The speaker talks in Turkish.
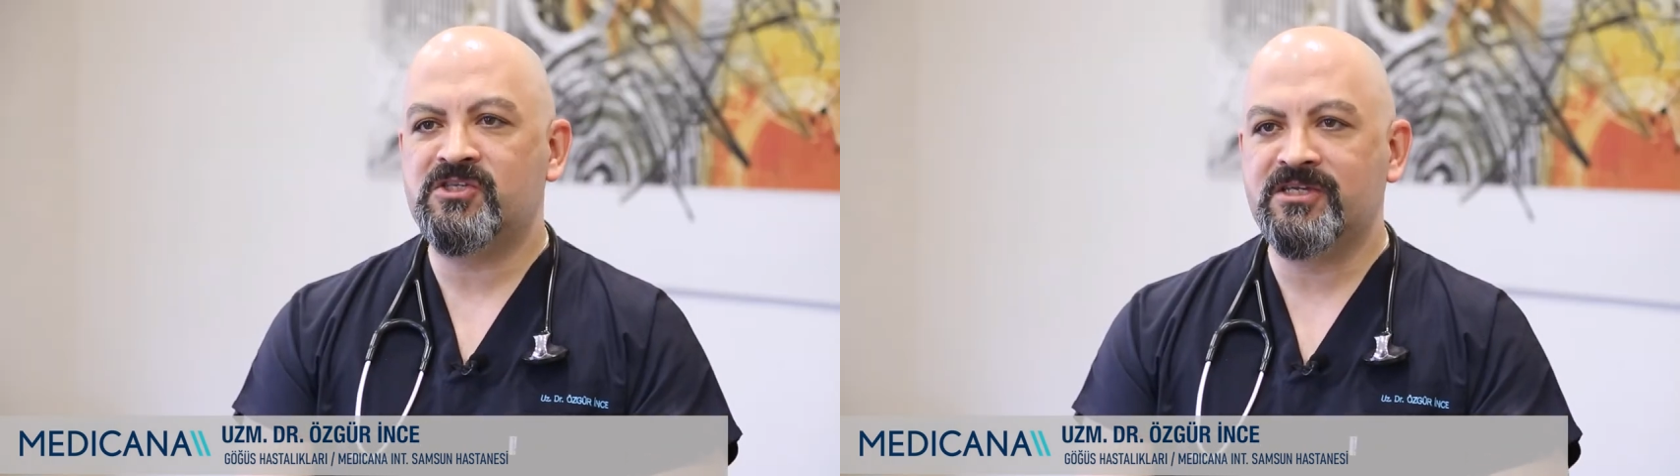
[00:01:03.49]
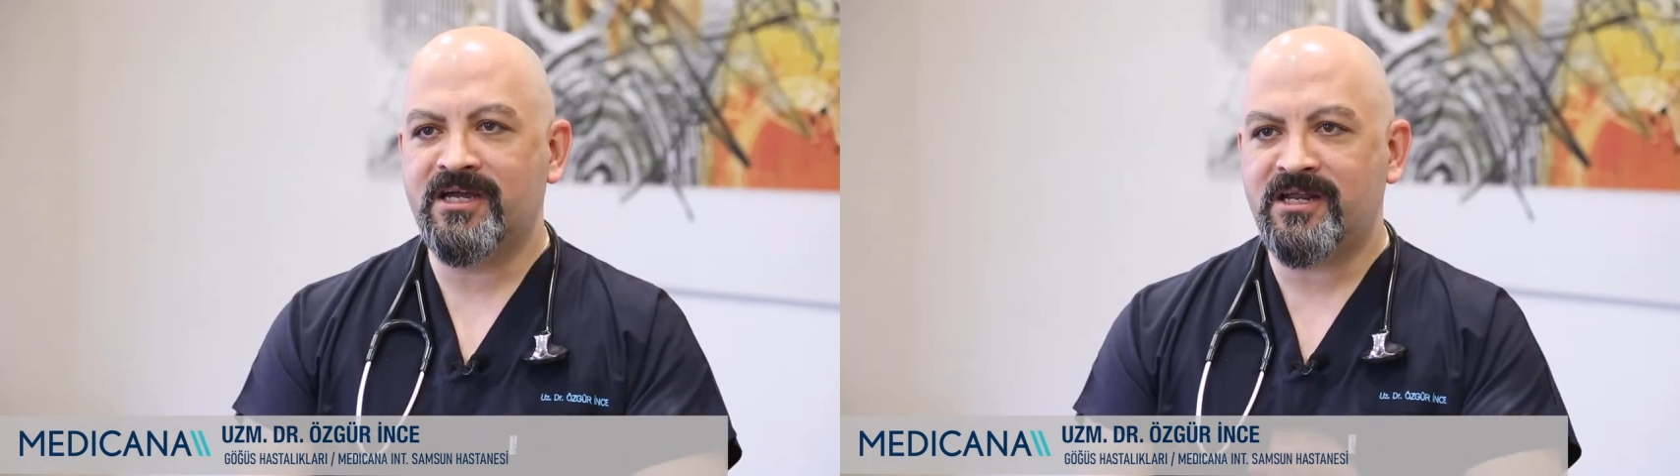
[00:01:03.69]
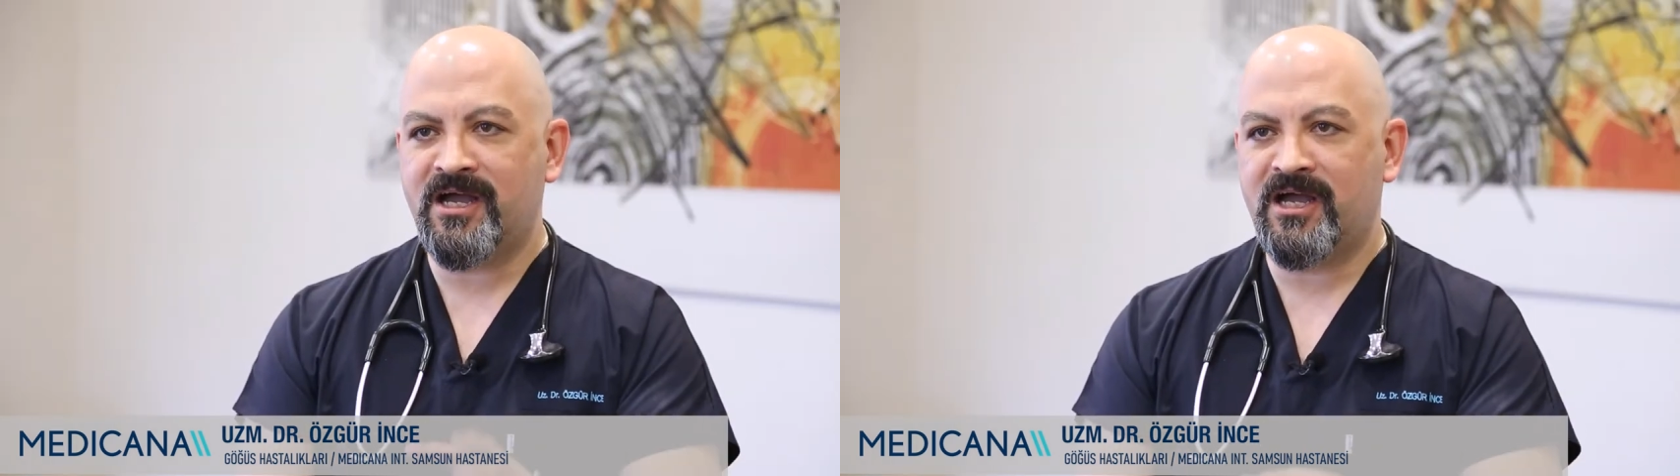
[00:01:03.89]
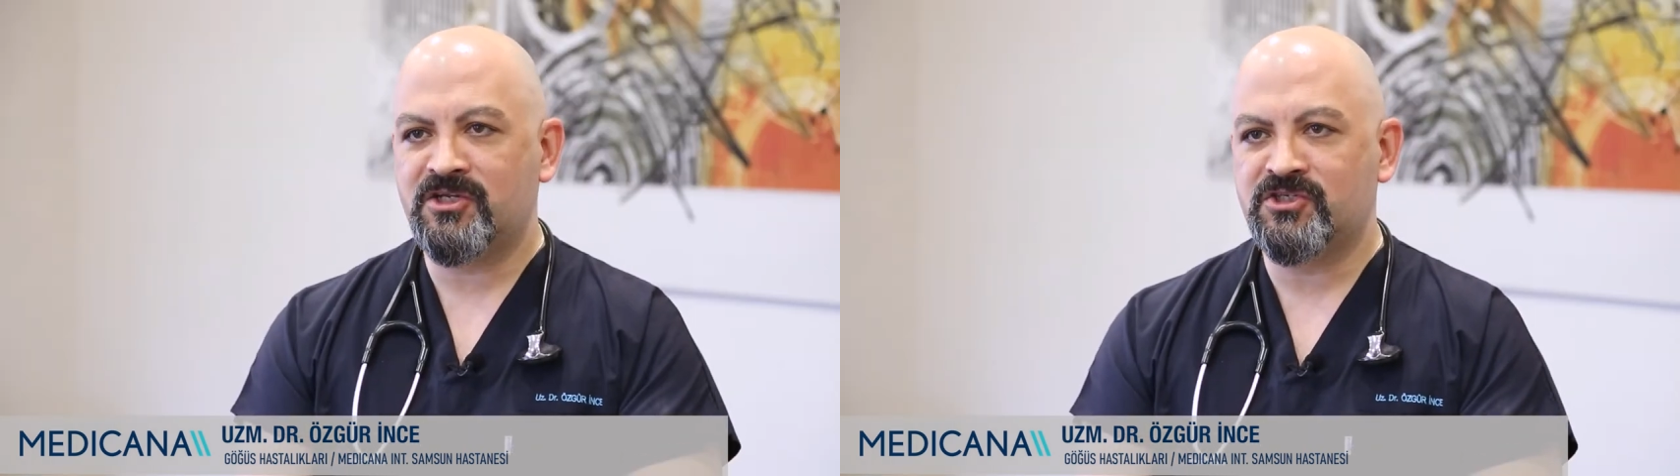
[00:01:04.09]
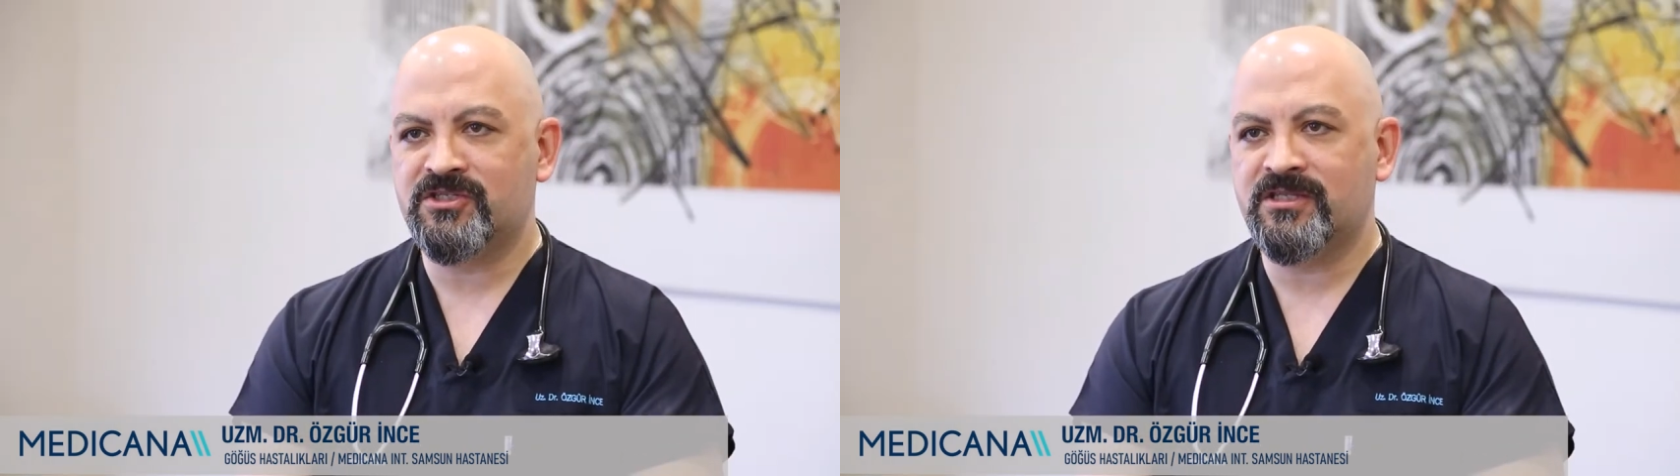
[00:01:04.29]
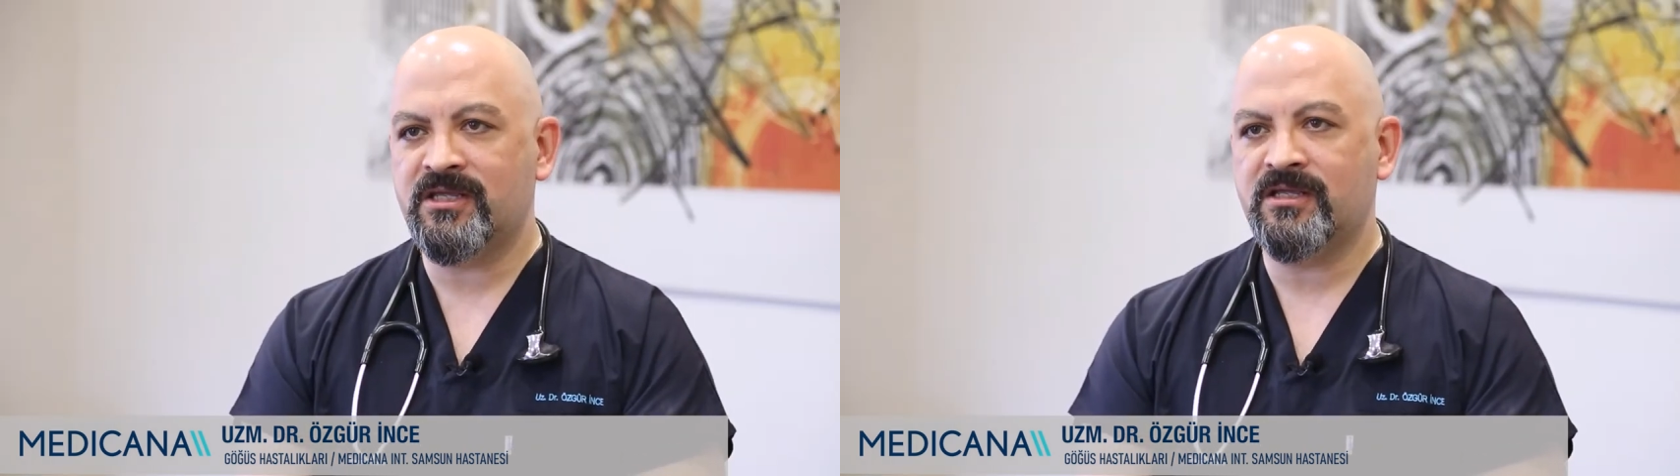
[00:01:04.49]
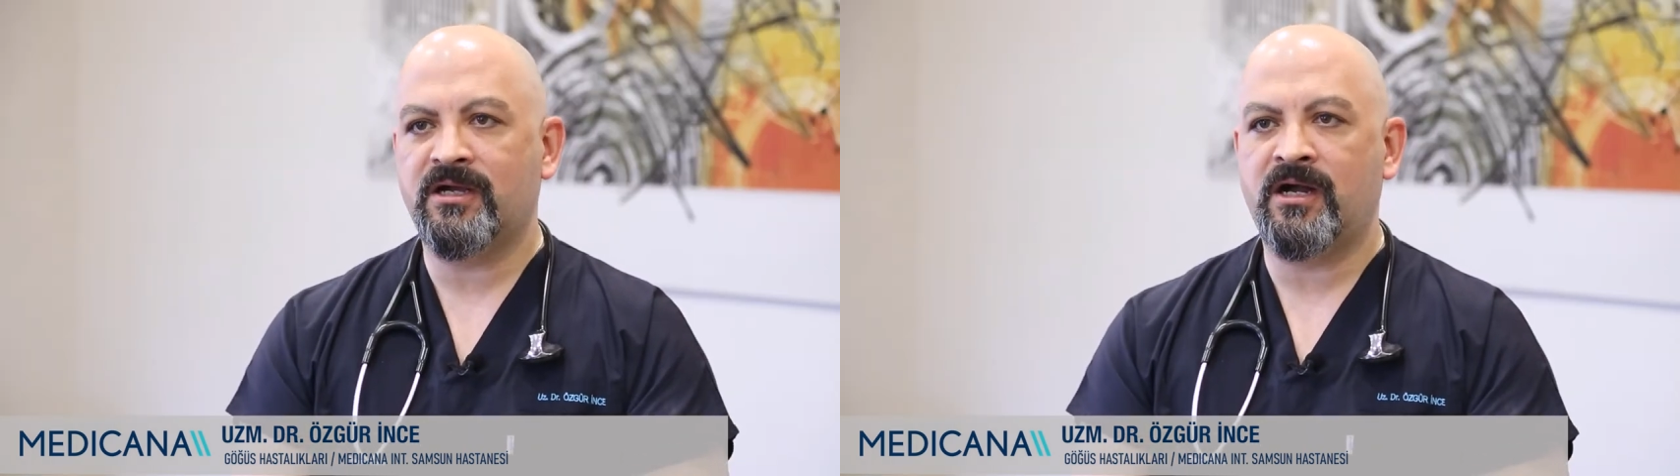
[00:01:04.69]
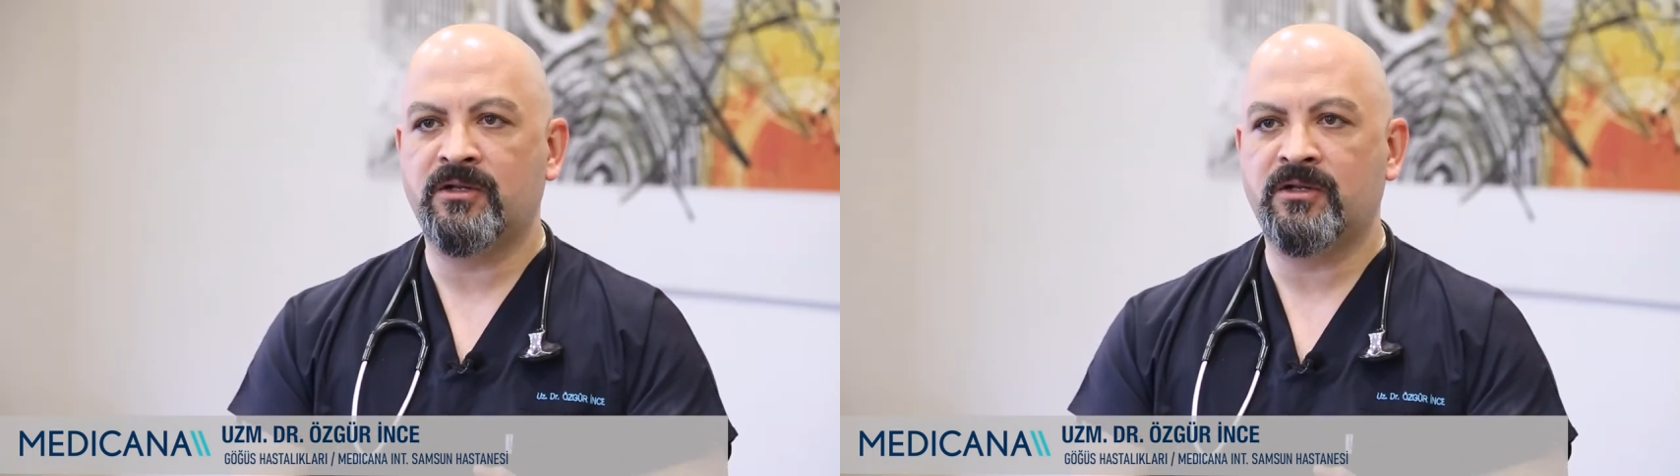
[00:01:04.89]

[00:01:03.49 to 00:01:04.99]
sigara haricinde